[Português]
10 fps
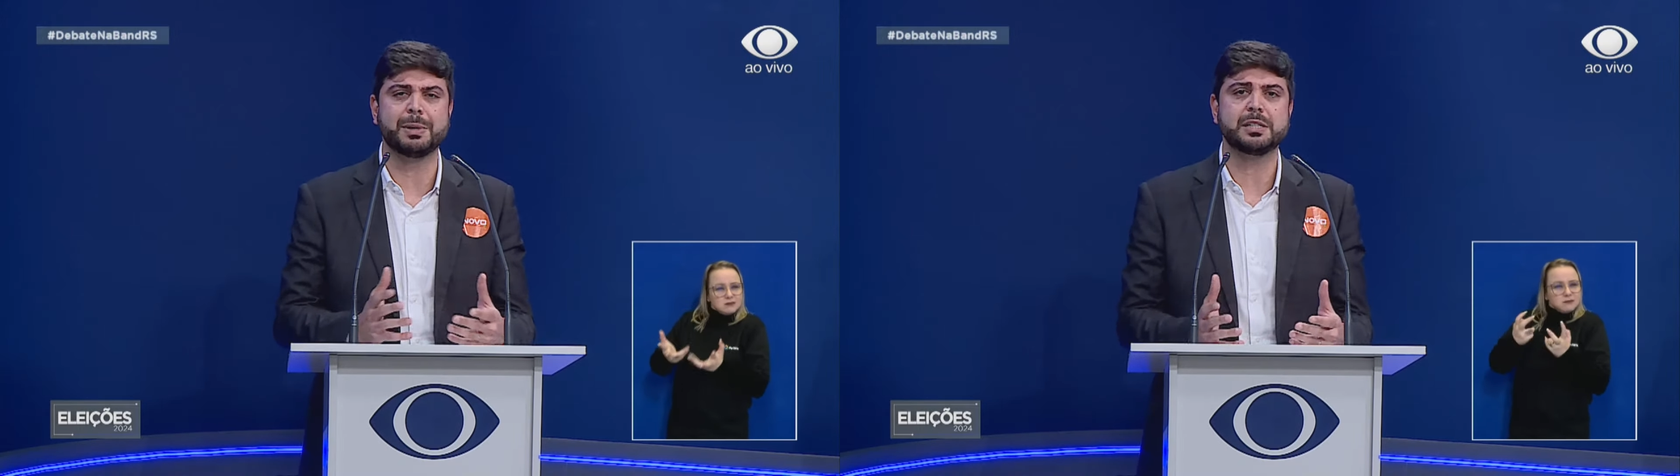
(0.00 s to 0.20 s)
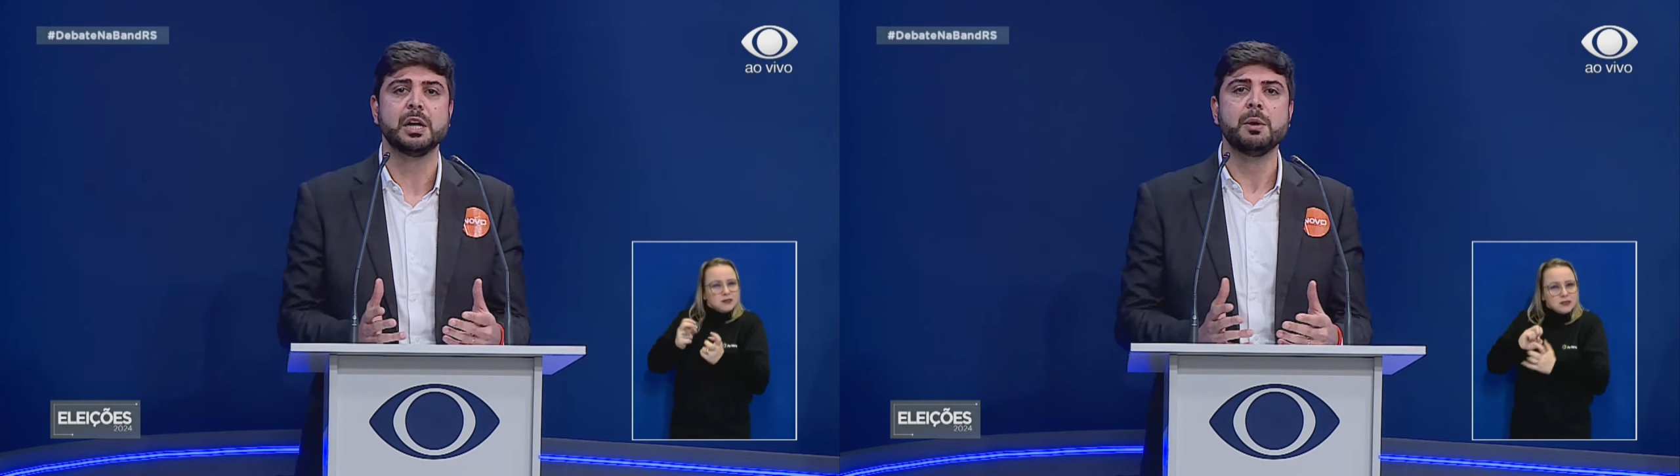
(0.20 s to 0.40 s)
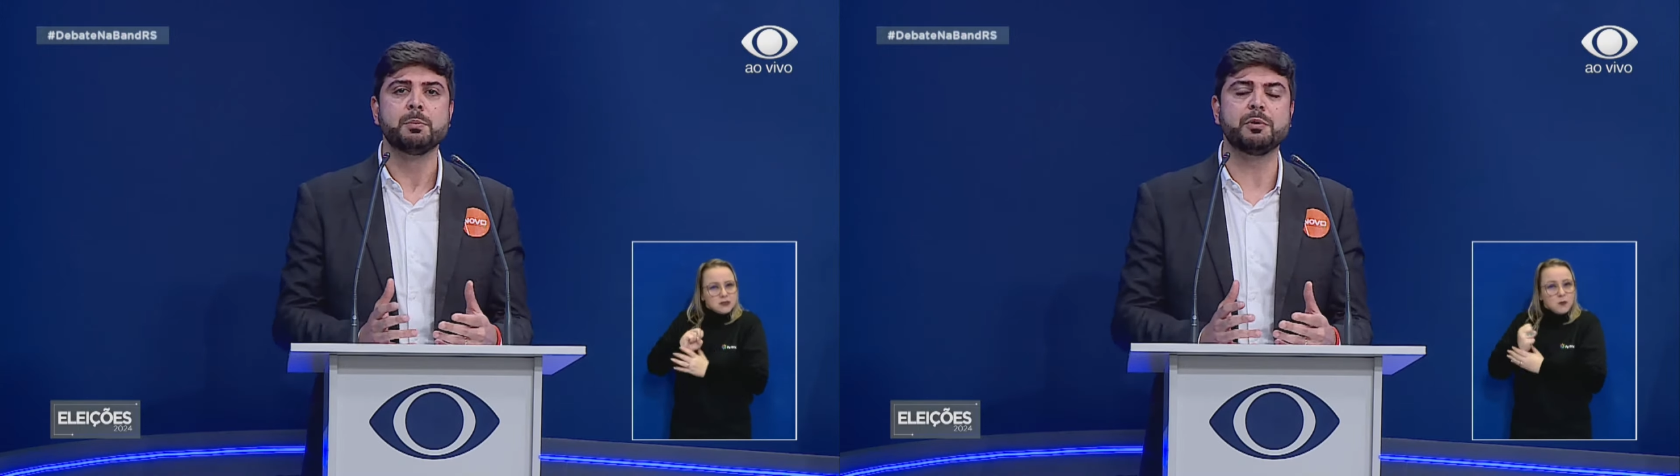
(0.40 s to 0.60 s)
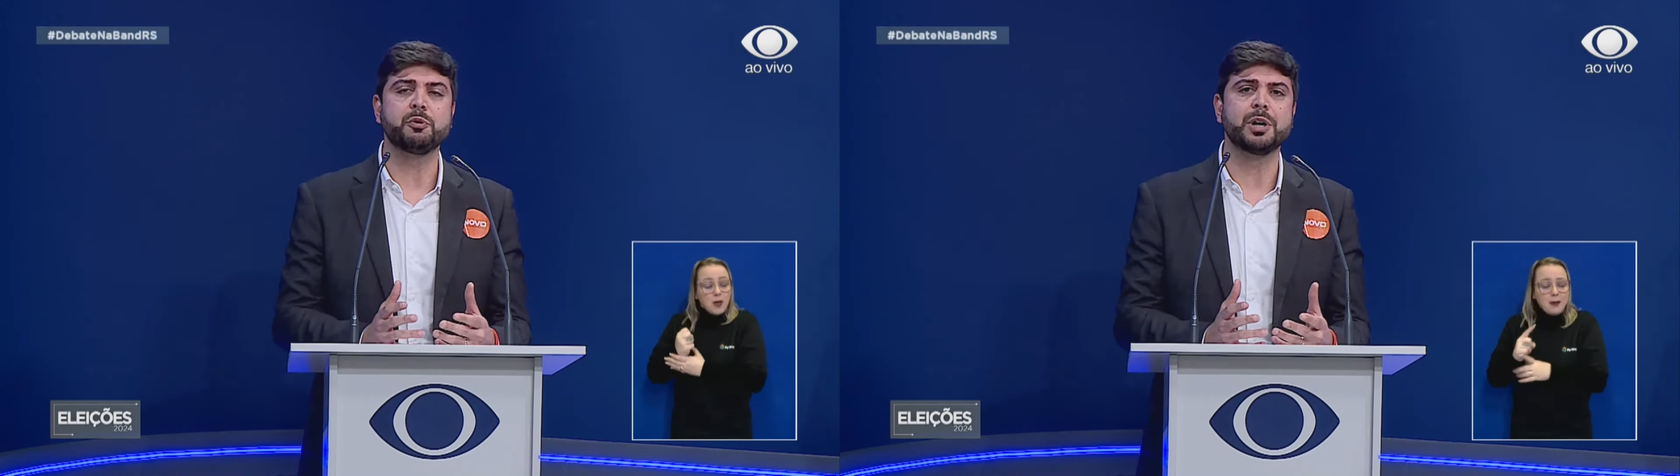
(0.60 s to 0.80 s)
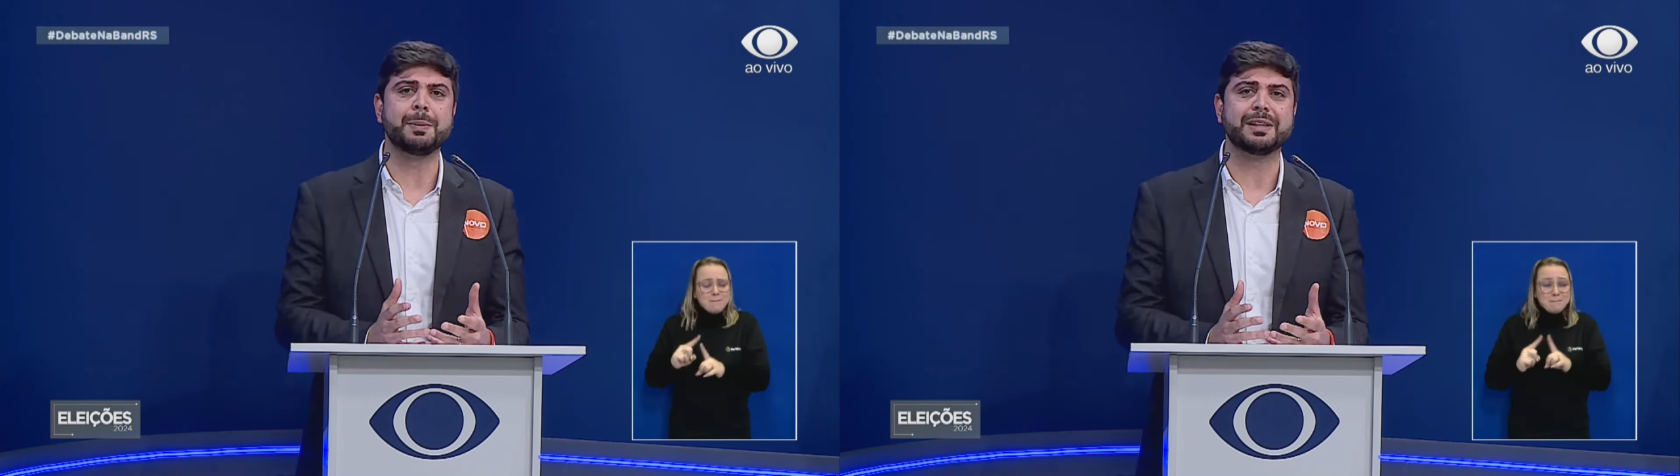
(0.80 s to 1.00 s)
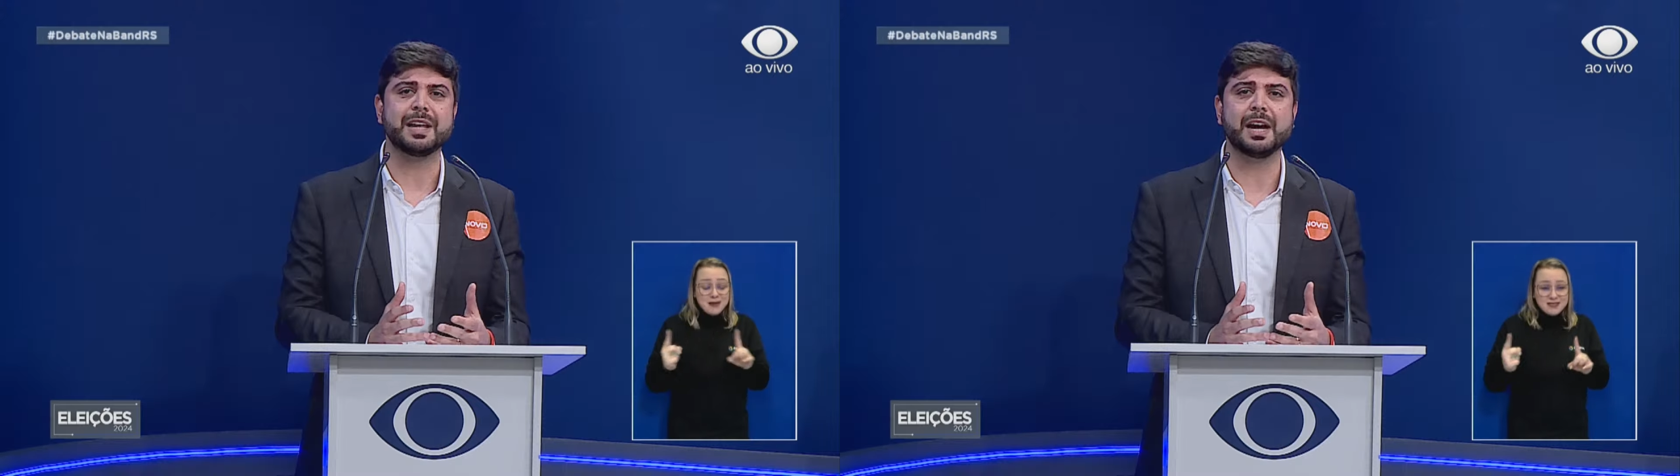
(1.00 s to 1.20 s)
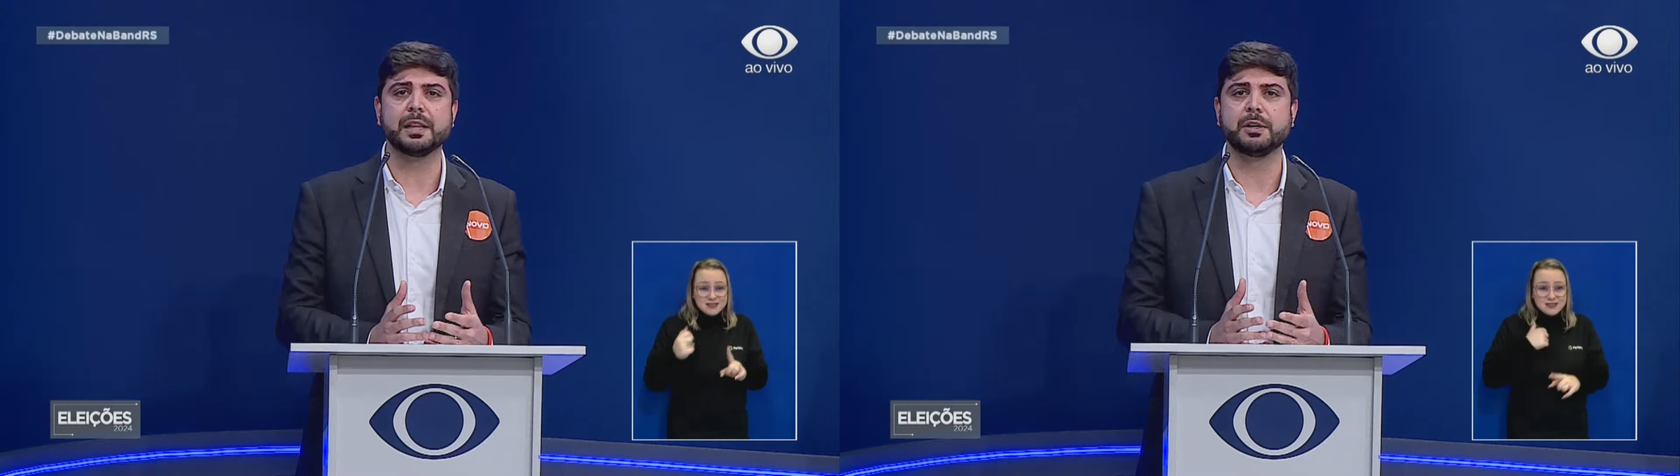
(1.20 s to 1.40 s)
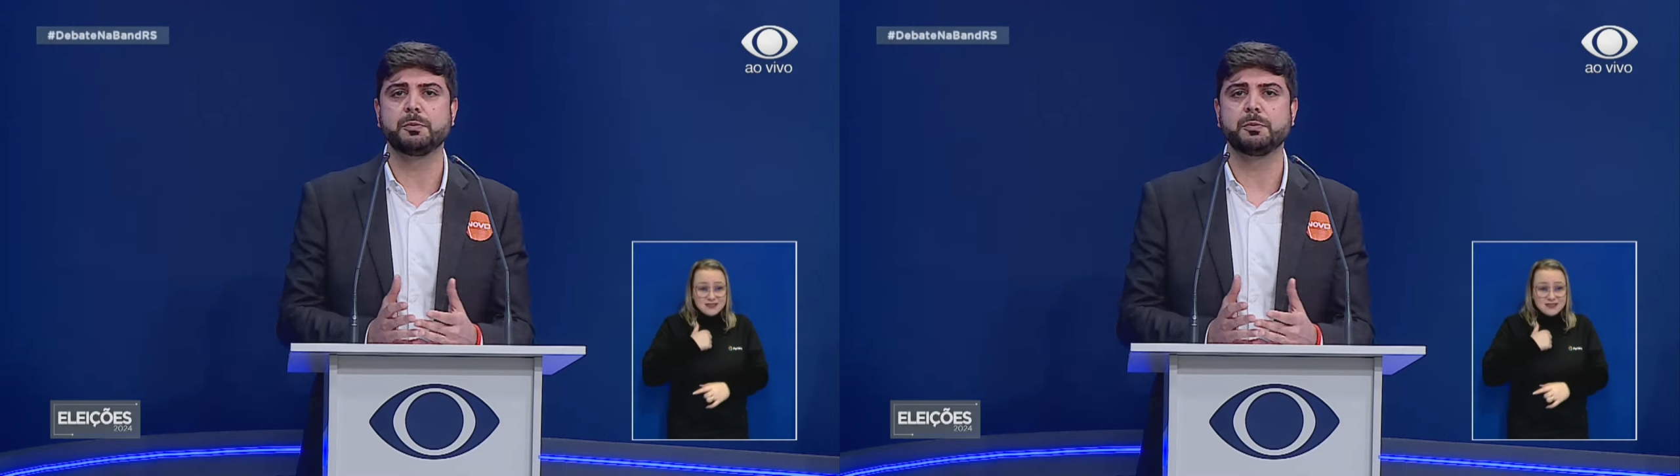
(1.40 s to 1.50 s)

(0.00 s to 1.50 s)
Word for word: Mas uma figura materna,